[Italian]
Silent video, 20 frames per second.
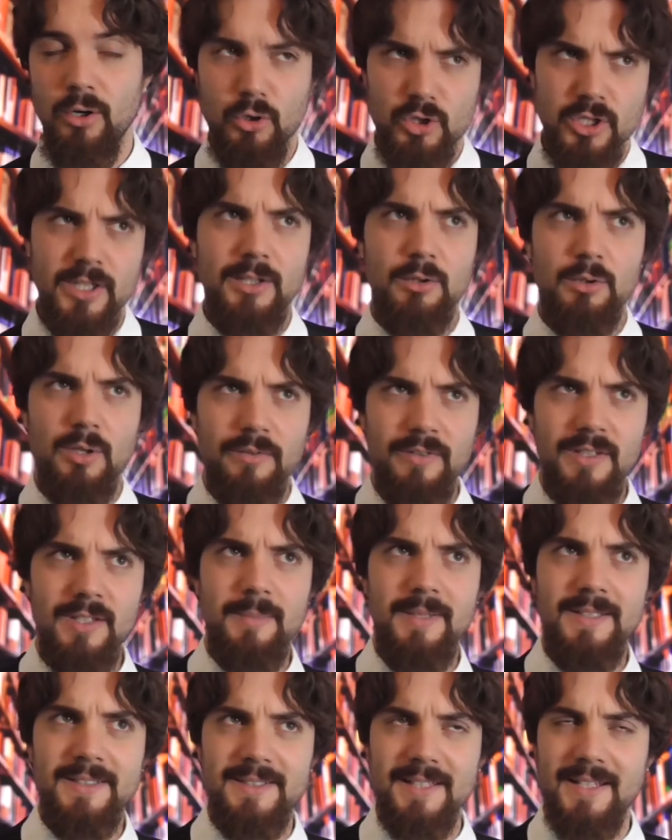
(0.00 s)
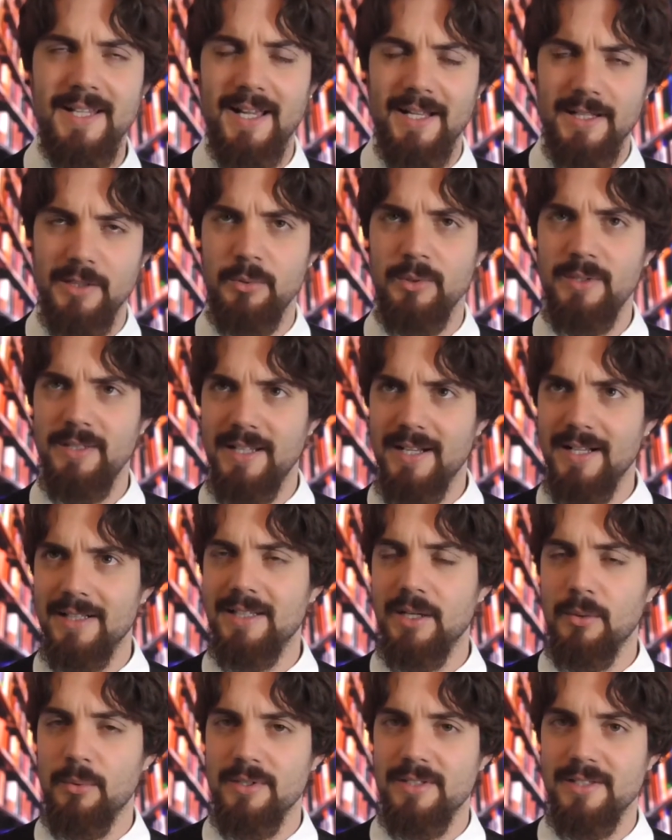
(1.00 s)
ho già detto avvenimenti reali, quindi in
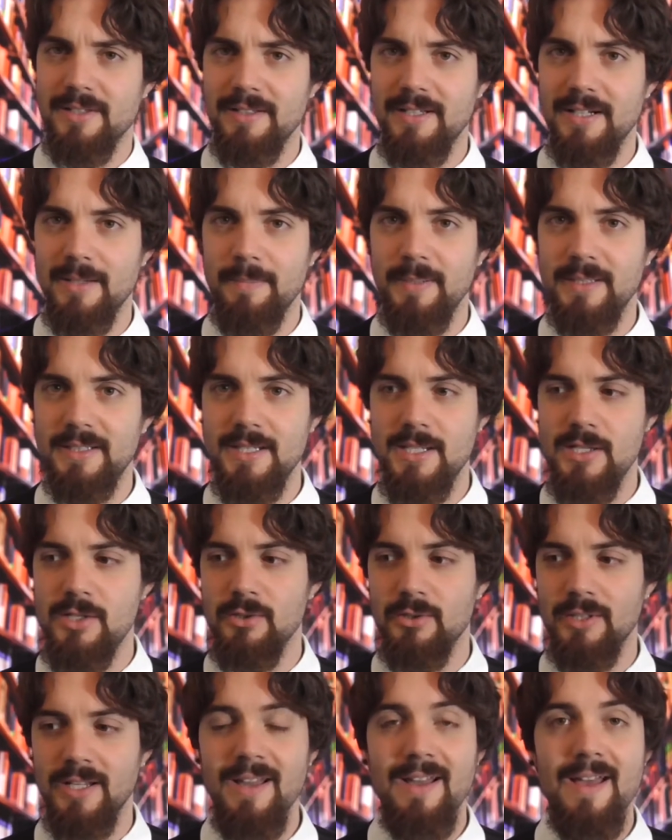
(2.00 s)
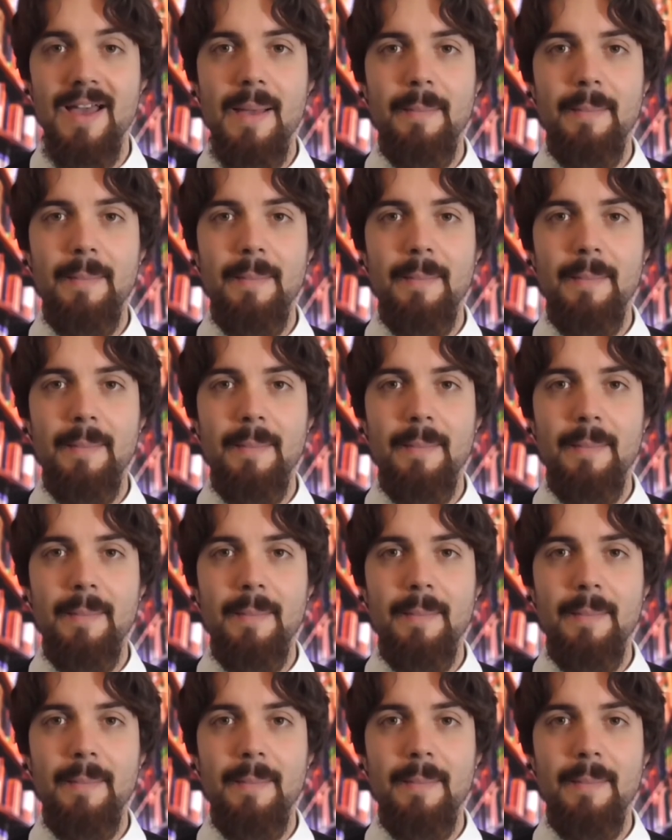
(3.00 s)
realtà questa è una ripetizione,